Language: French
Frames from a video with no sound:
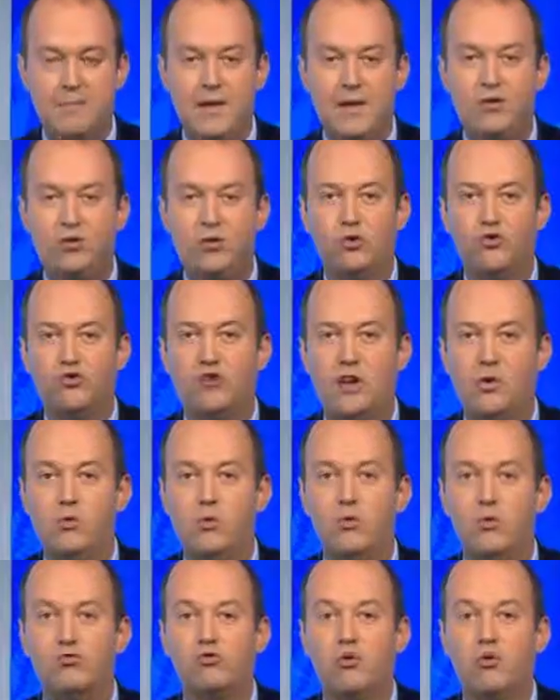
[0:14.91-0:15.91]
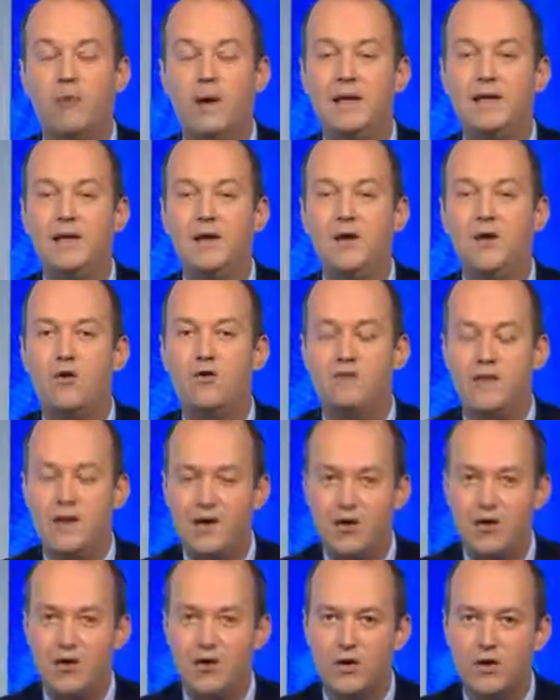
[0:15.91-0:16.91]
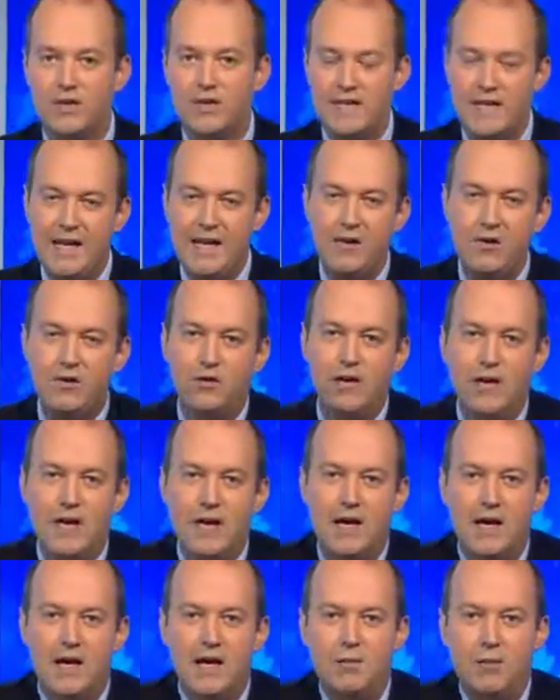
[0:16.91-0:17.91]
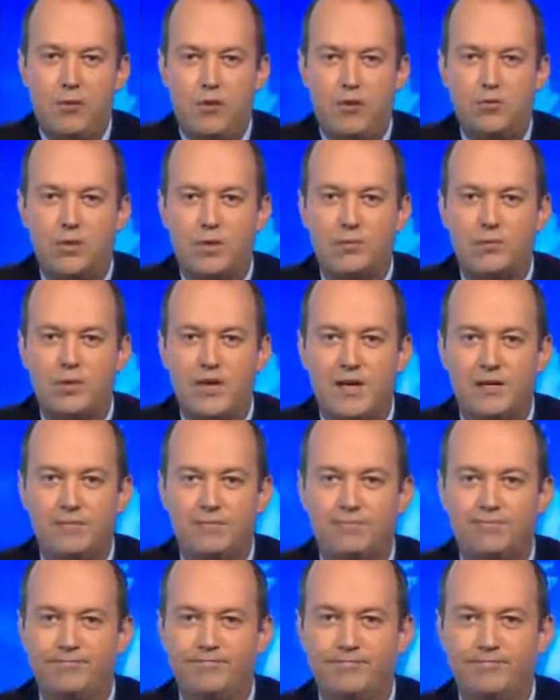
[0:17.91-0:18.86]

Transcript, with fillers: mettre Chalon en Champagne en valeur. Céline Lang, Paul-Antoine Boudet.